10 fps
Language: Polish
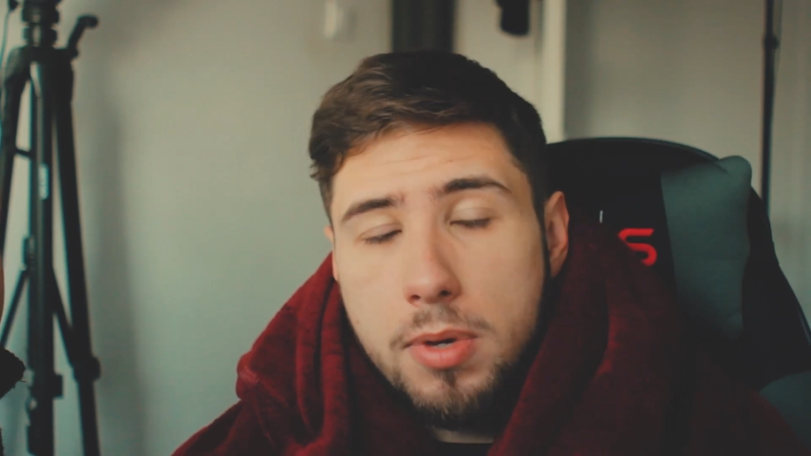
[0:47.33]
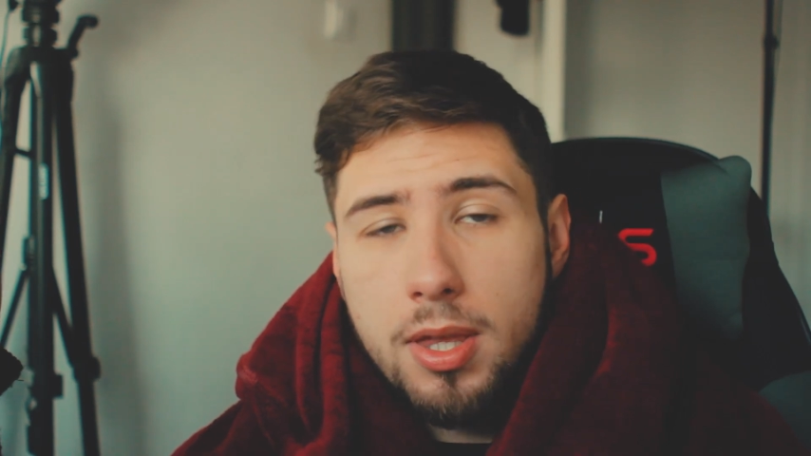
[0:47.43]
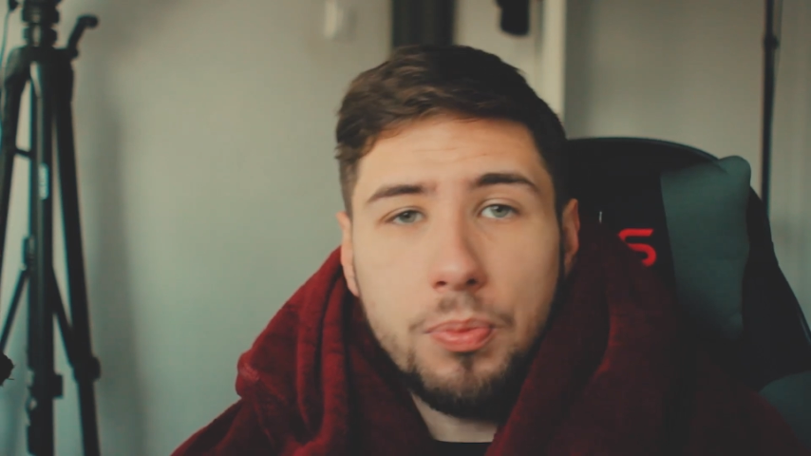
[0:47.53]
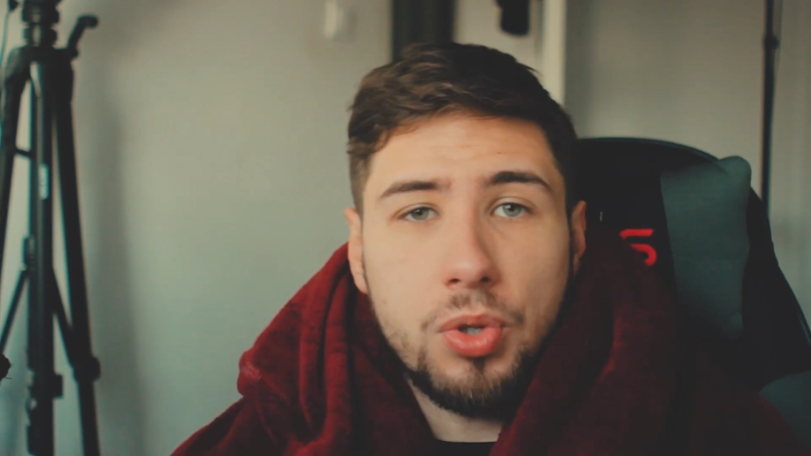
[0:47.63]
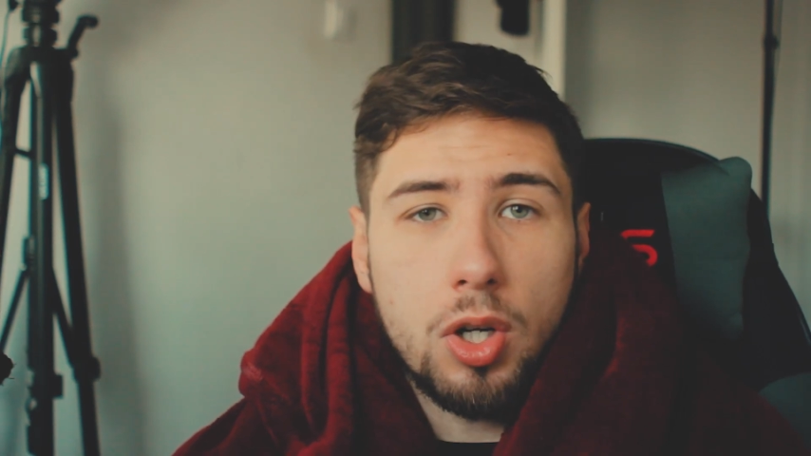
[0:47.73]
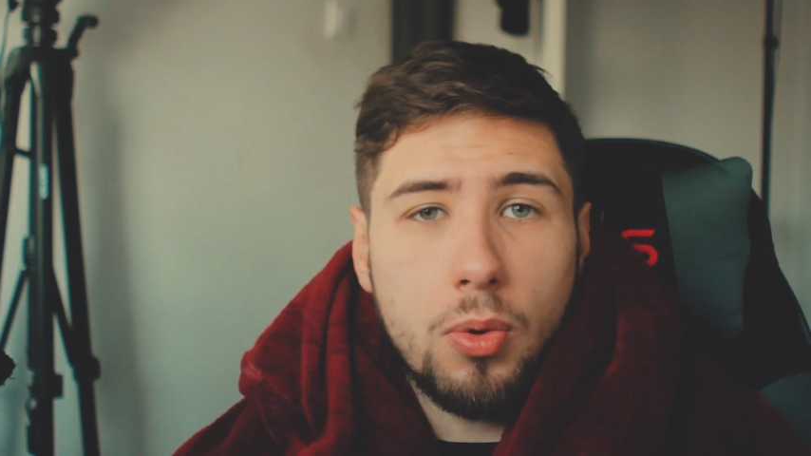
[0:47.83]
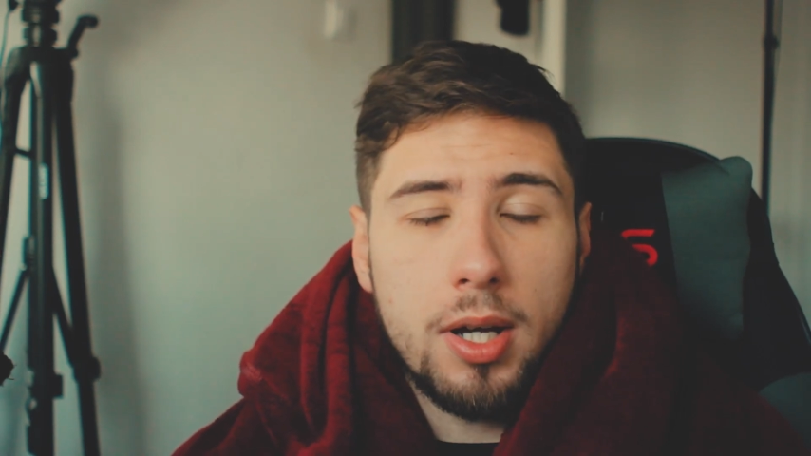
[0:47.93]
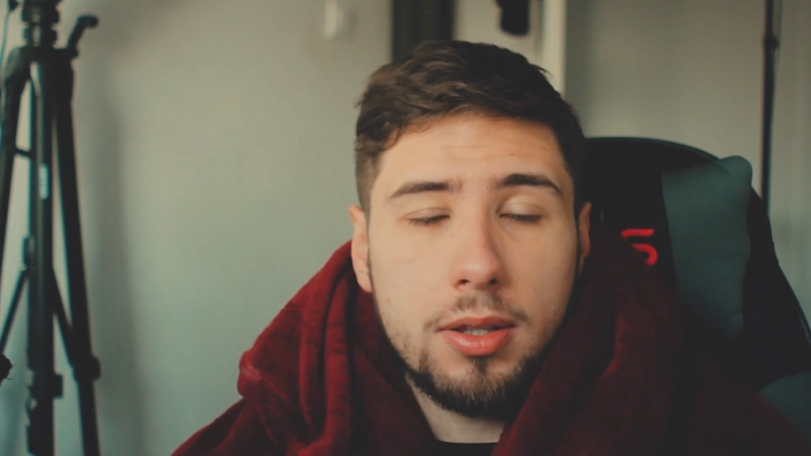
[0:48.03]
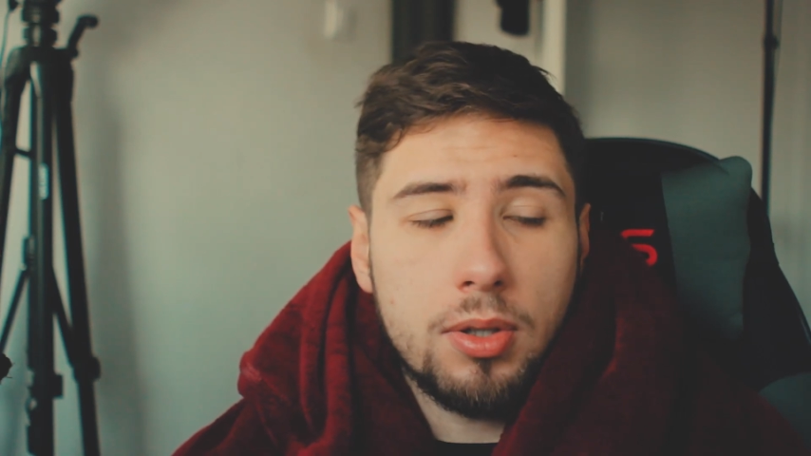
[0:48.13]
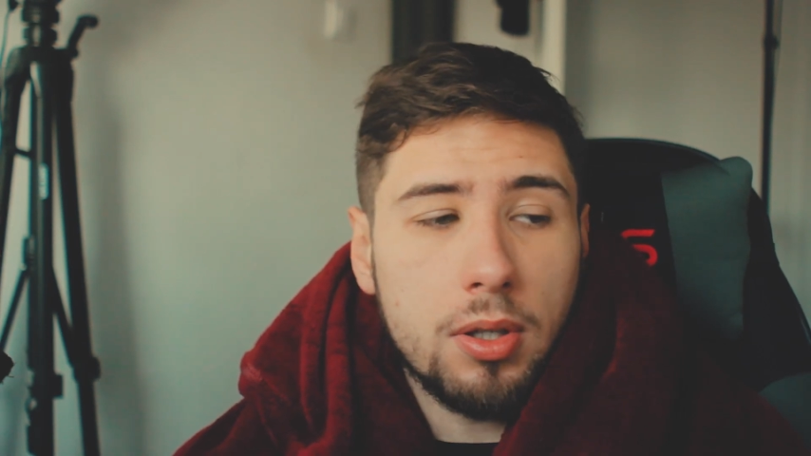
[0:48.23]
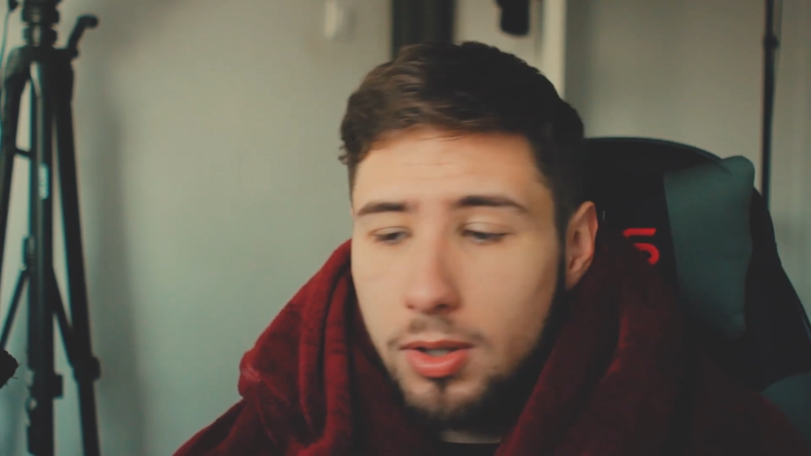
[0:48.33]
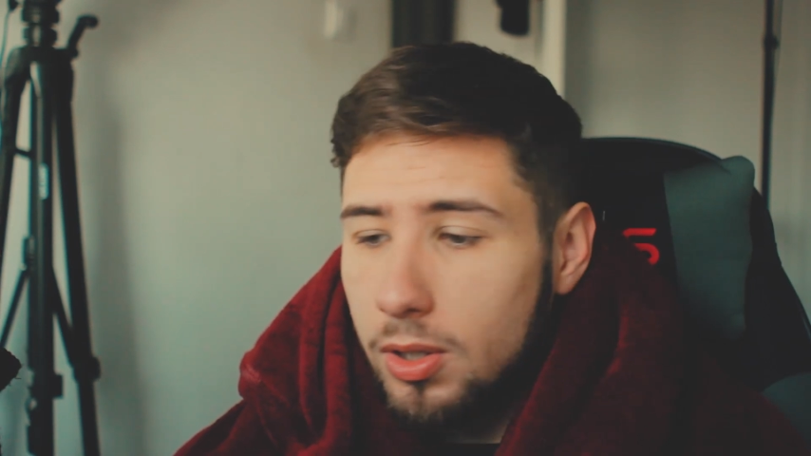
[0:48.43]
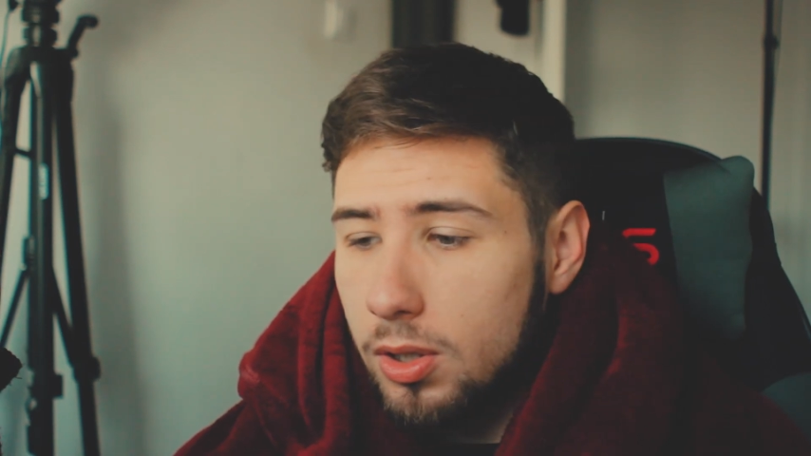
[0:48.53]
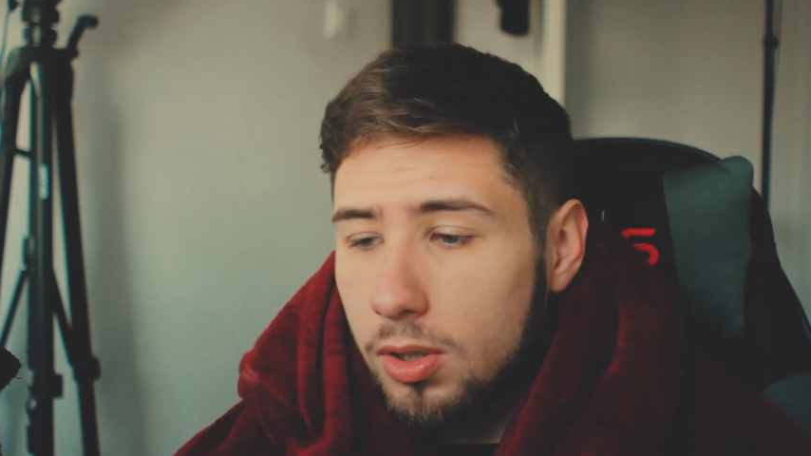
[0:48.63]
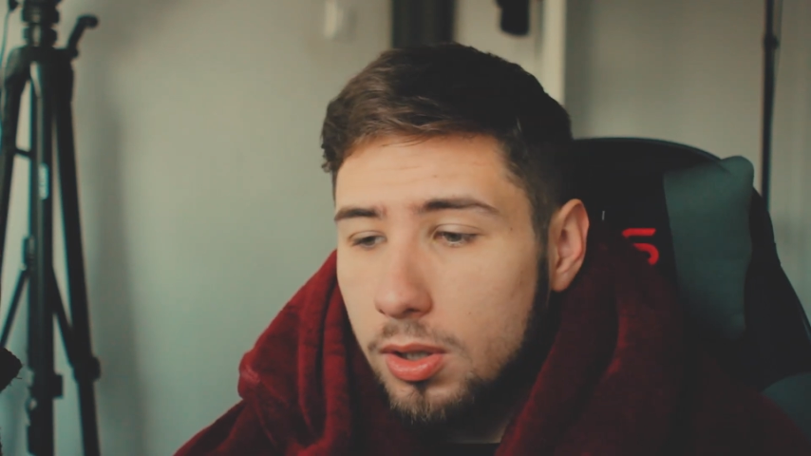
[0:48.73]
Mi na przykład
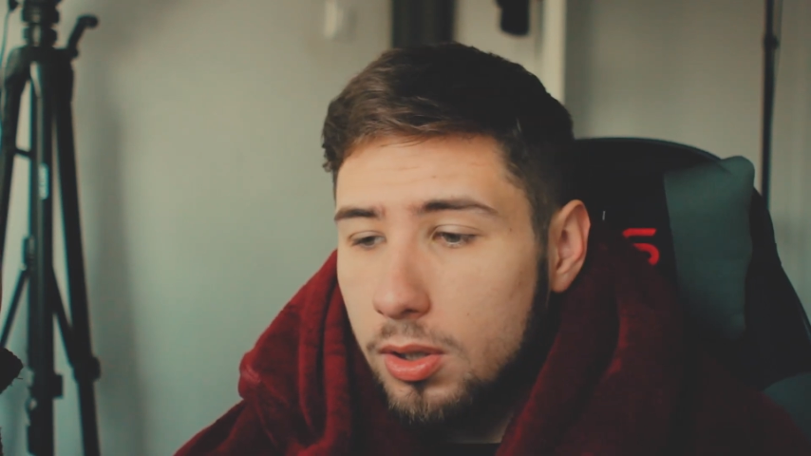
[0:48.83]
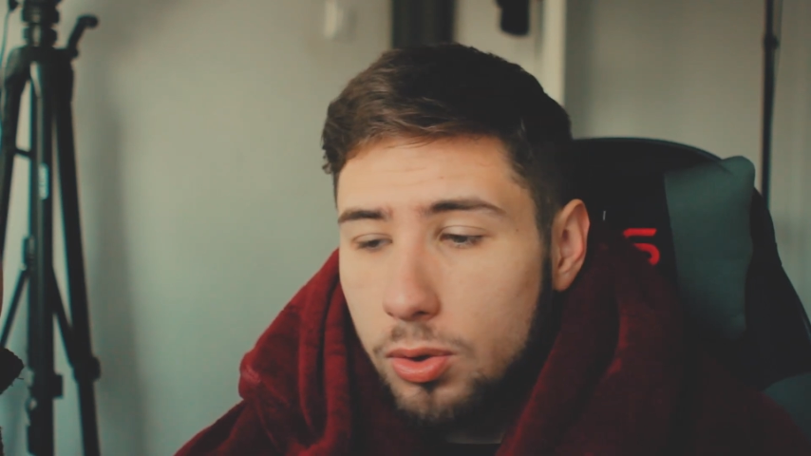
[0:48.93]
z,